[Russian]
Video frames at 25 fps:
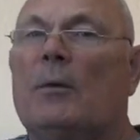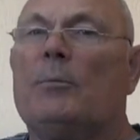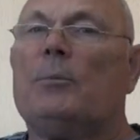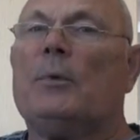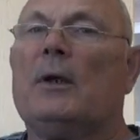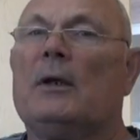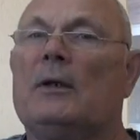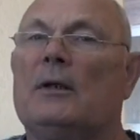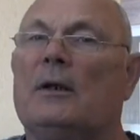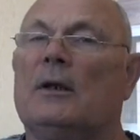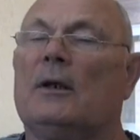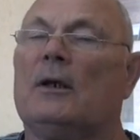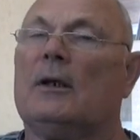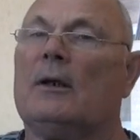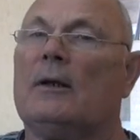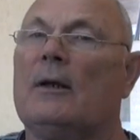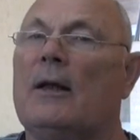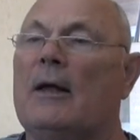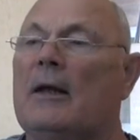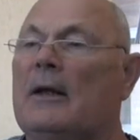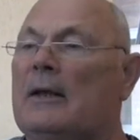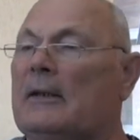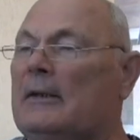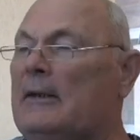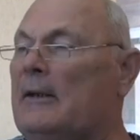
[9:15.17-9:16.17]
Опять-таки,
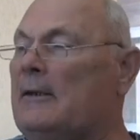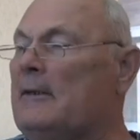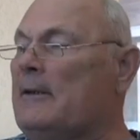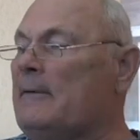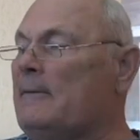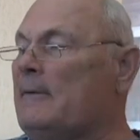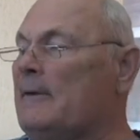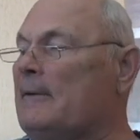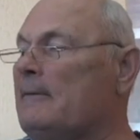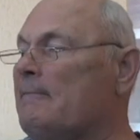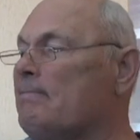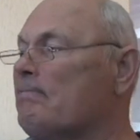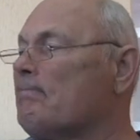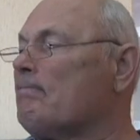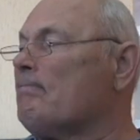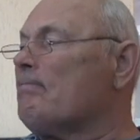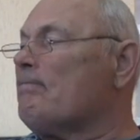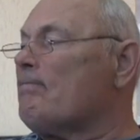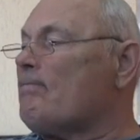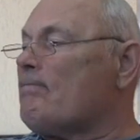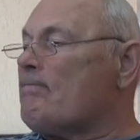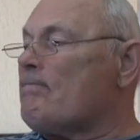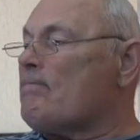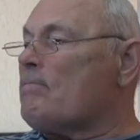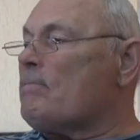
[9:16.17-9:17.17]
эти вот
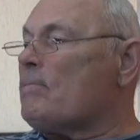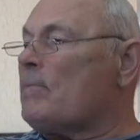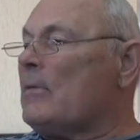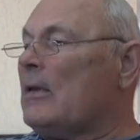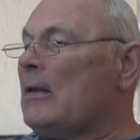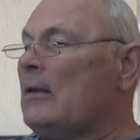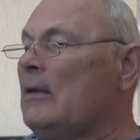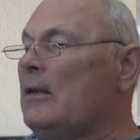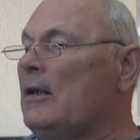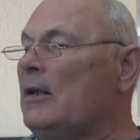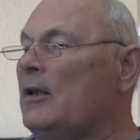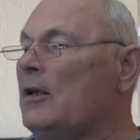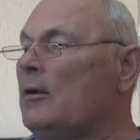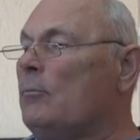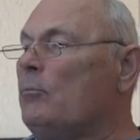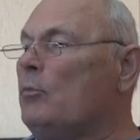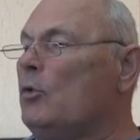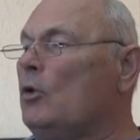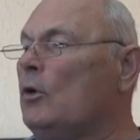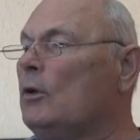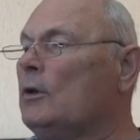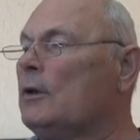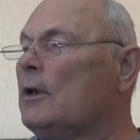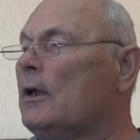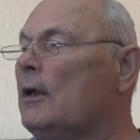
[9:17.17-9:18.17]
для
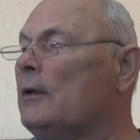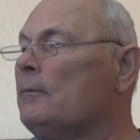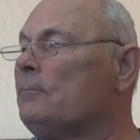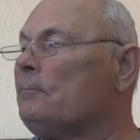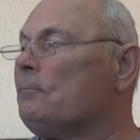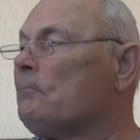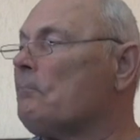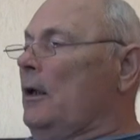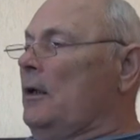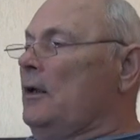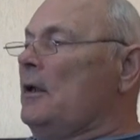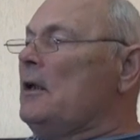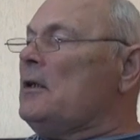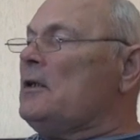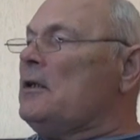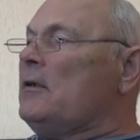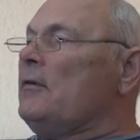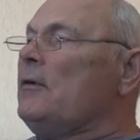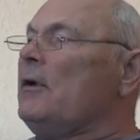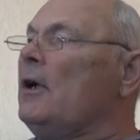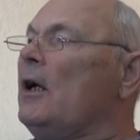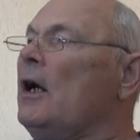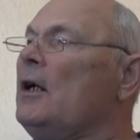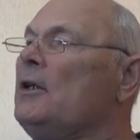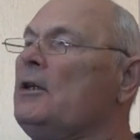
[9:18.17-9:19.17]
ребенка
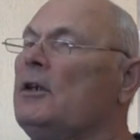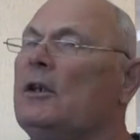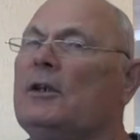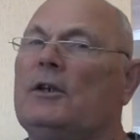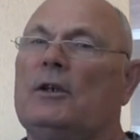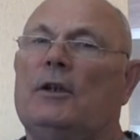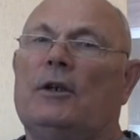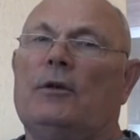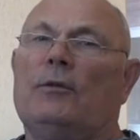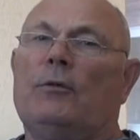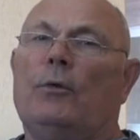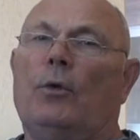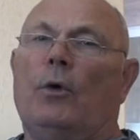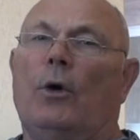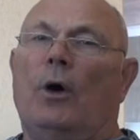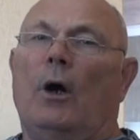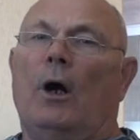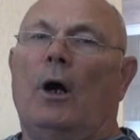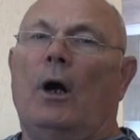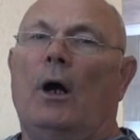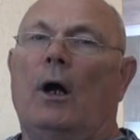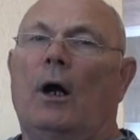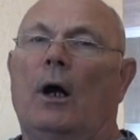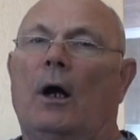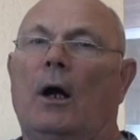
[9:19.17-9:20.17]
если вы хотите его
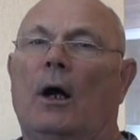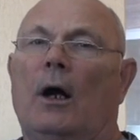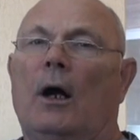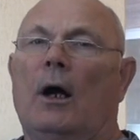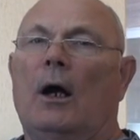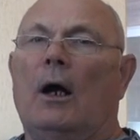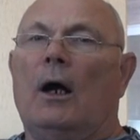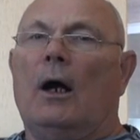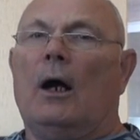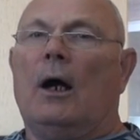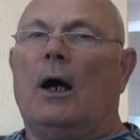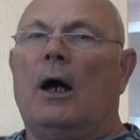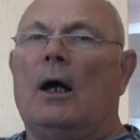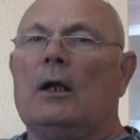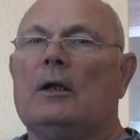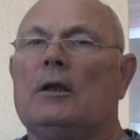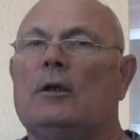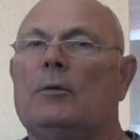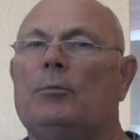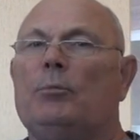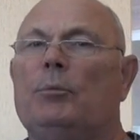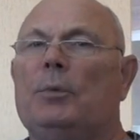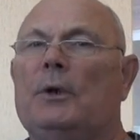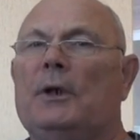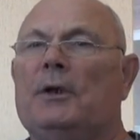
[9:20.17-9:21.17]
а,
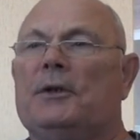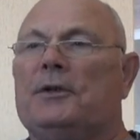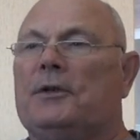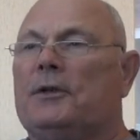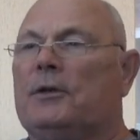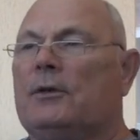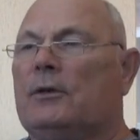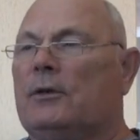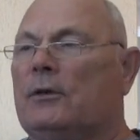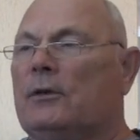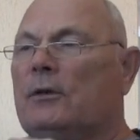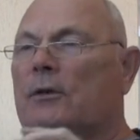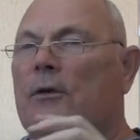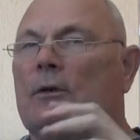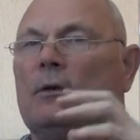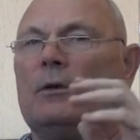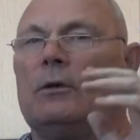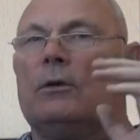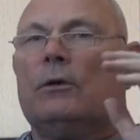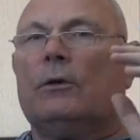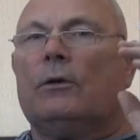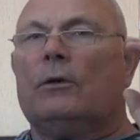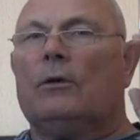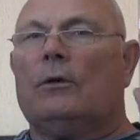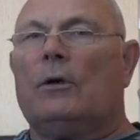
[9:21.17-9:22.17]
отбить
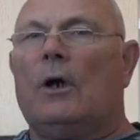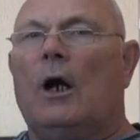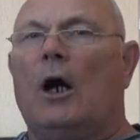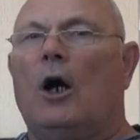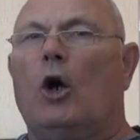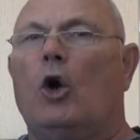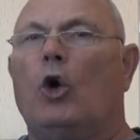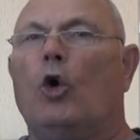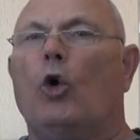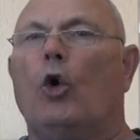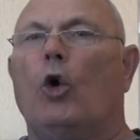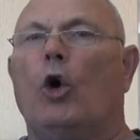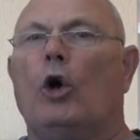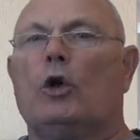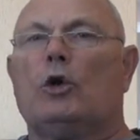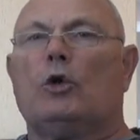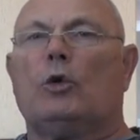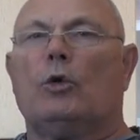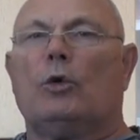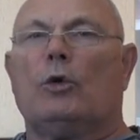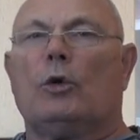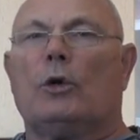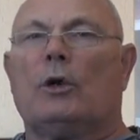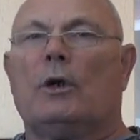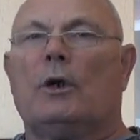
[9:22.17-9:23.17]
э,
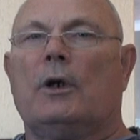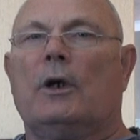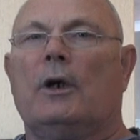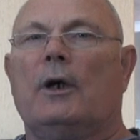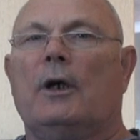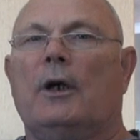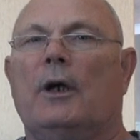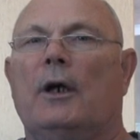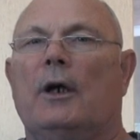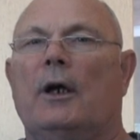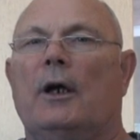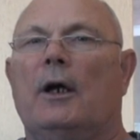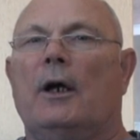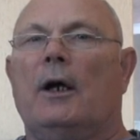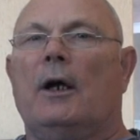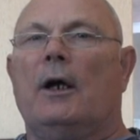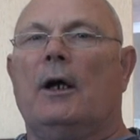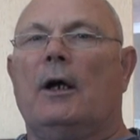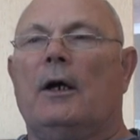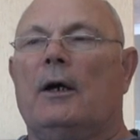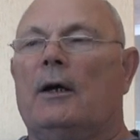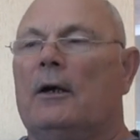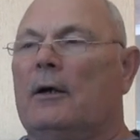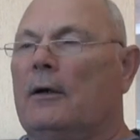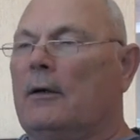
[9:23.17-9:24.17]
охоту к
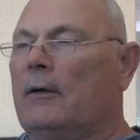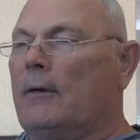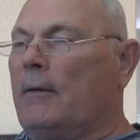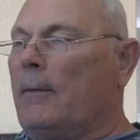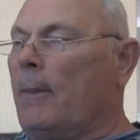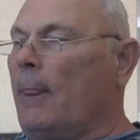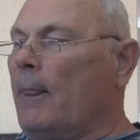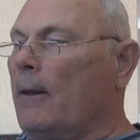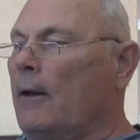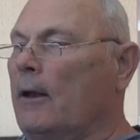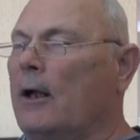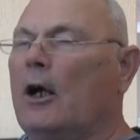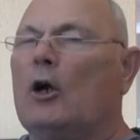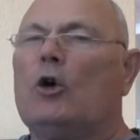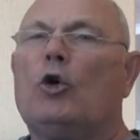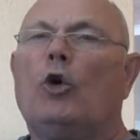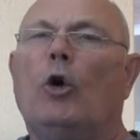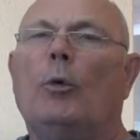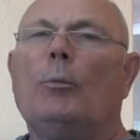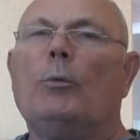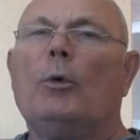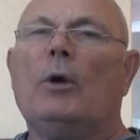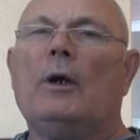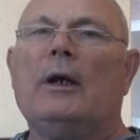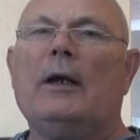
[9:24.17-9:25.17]
э,
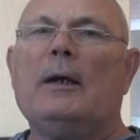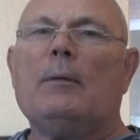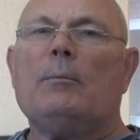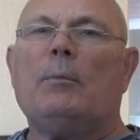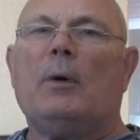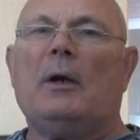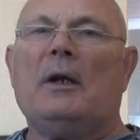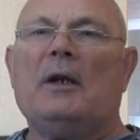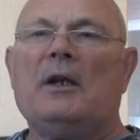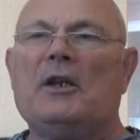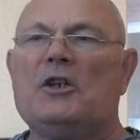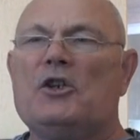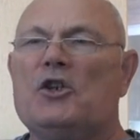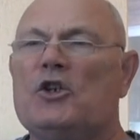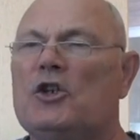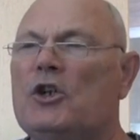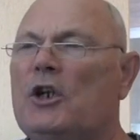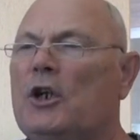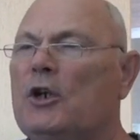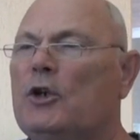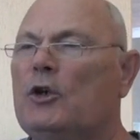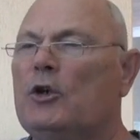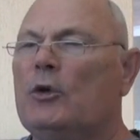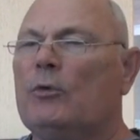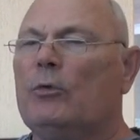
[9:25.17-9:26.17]
какому-либо
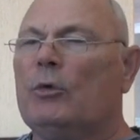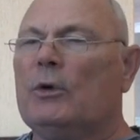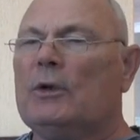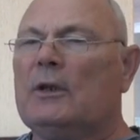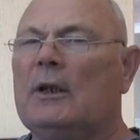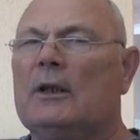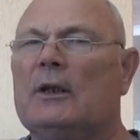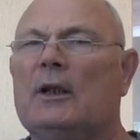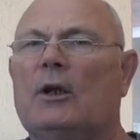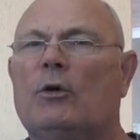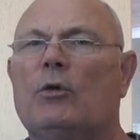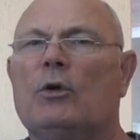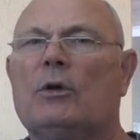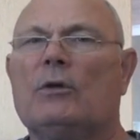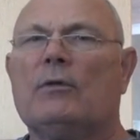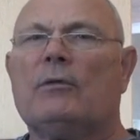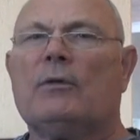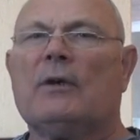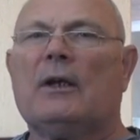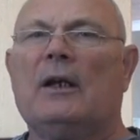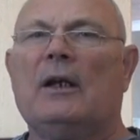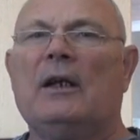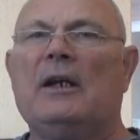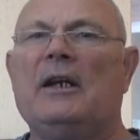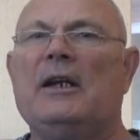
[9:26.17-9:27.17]
лечению, вот это вот
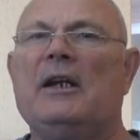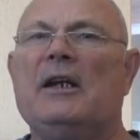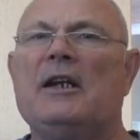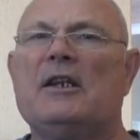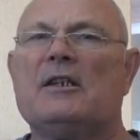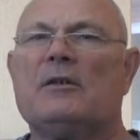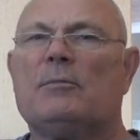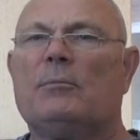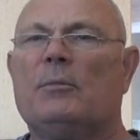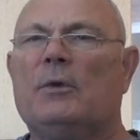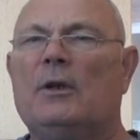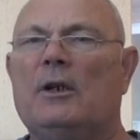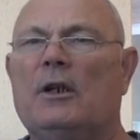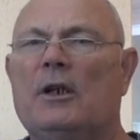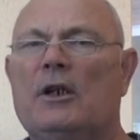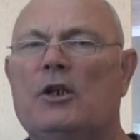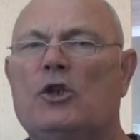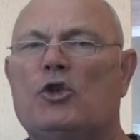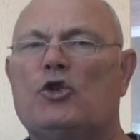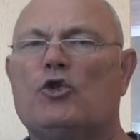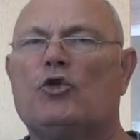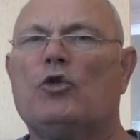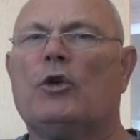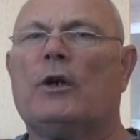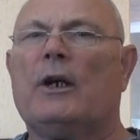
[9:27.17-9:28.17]
клизмы или
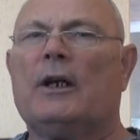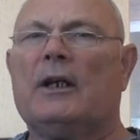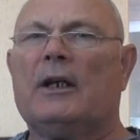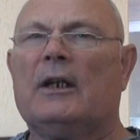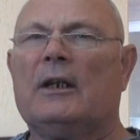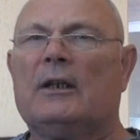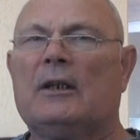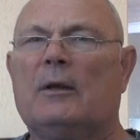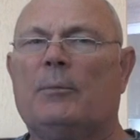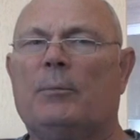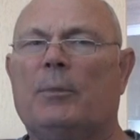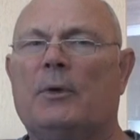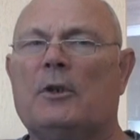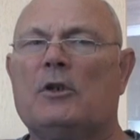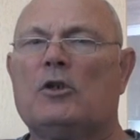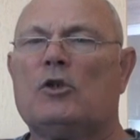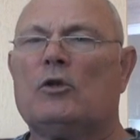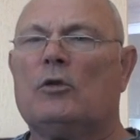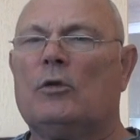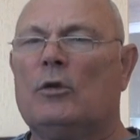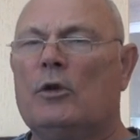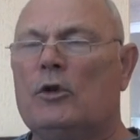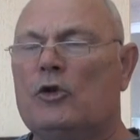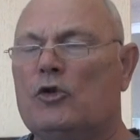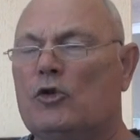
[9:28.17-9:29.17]
еще какие-то
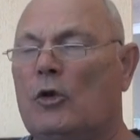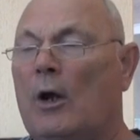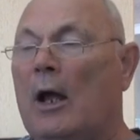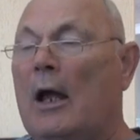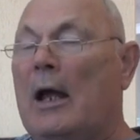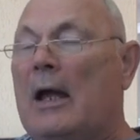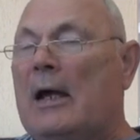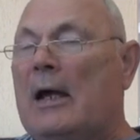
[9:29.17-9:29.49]
процедуры, еще,